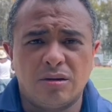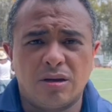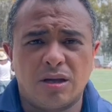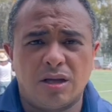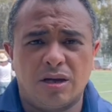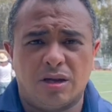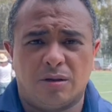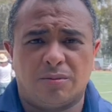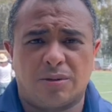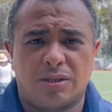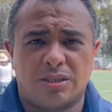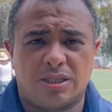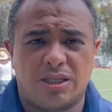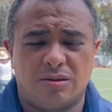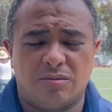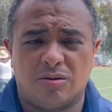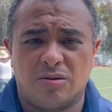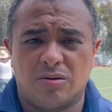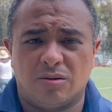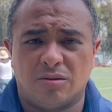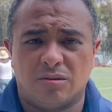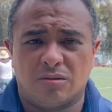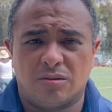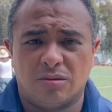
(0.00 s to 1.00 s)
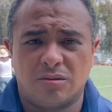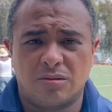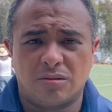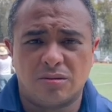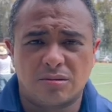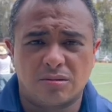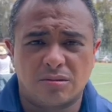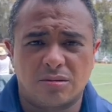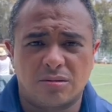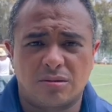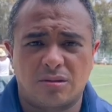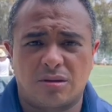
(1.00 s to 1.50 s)
El objetivo
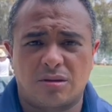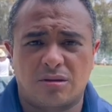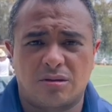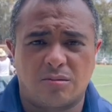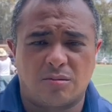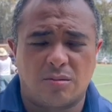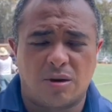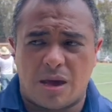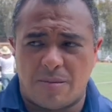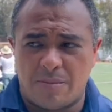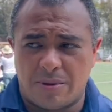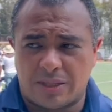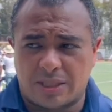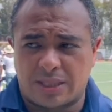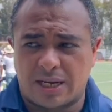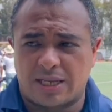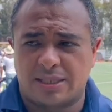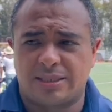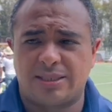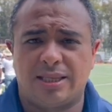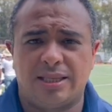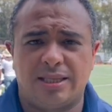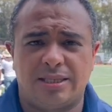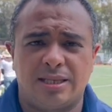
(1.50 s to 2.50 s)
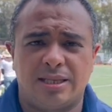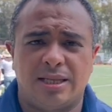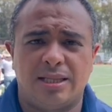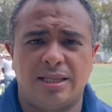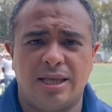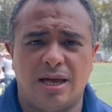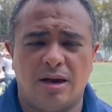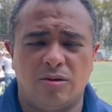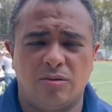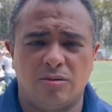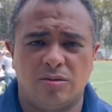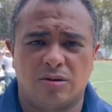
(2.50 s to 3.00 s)
que me tracé desde el
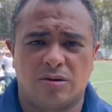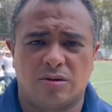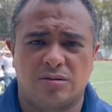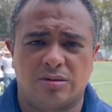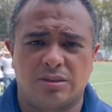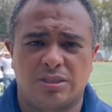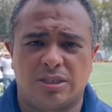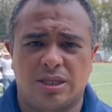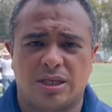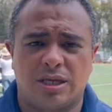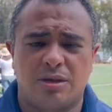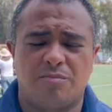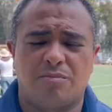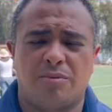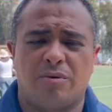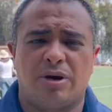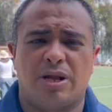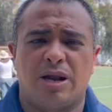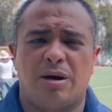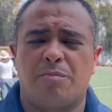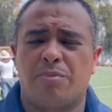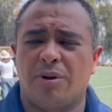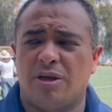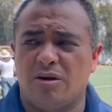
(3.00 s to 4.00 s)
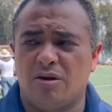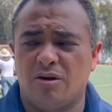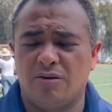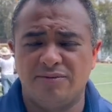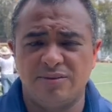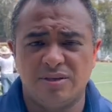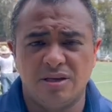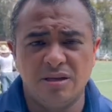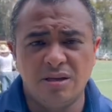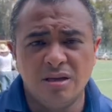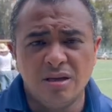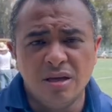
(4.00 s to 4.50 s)
día uno con este equipo era
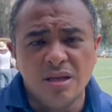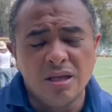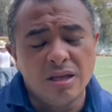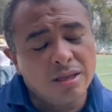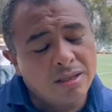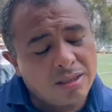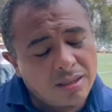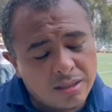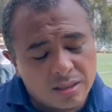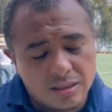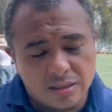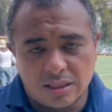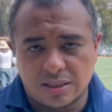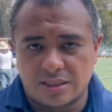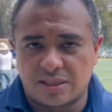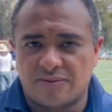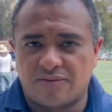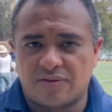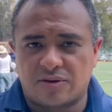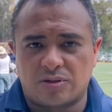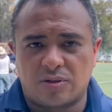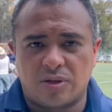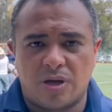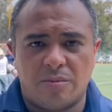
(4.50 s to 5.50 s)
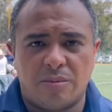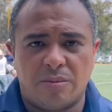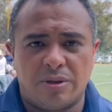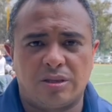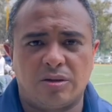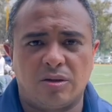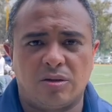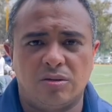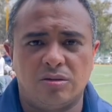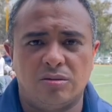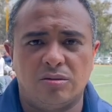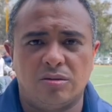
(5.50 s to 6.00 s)
playoffs.
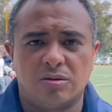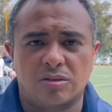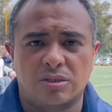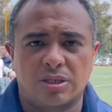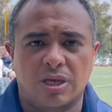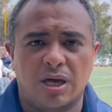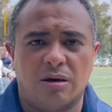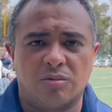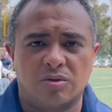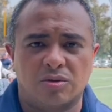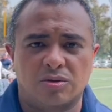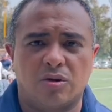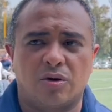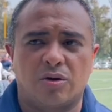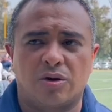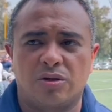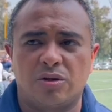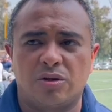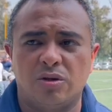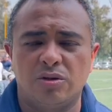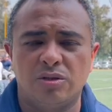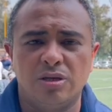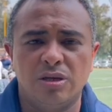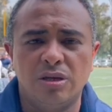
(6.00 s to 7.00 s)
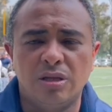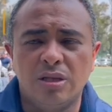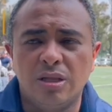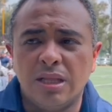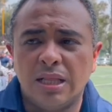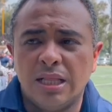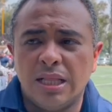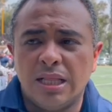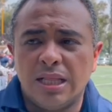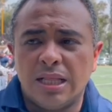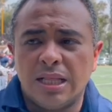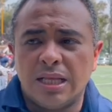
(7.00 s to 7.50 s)
Desafortunadamente hoy nos quedamos cortos
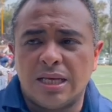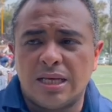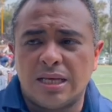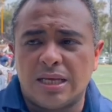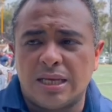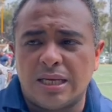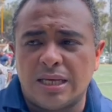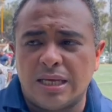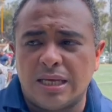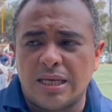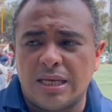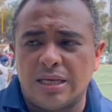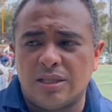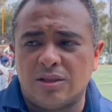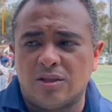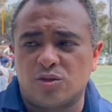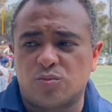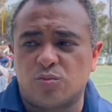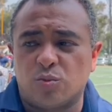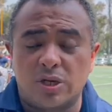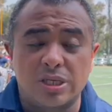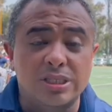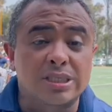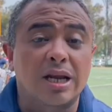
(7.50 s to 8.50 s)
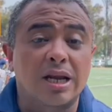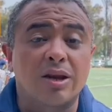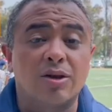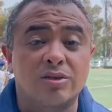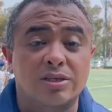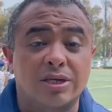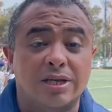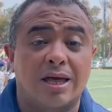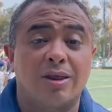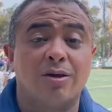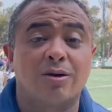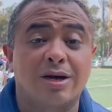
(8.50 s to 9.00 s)
y nos muestra lo
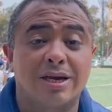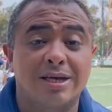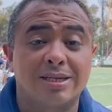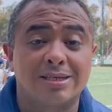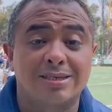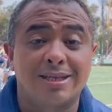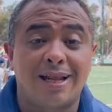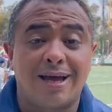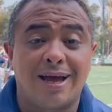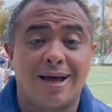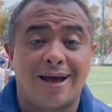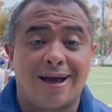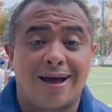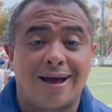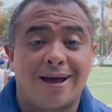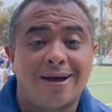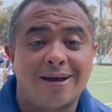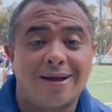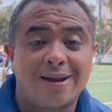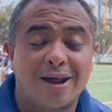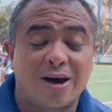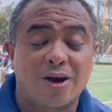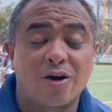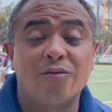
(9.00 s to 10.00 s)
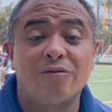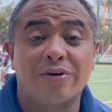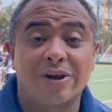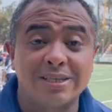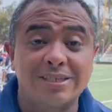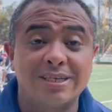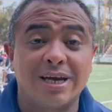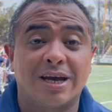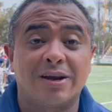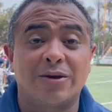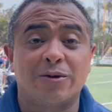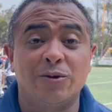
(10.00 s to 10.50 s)
cerrado que es la, la
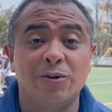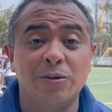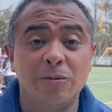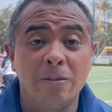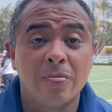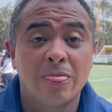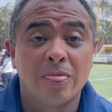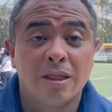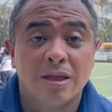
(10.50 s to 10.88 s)
conferencia, ¿no?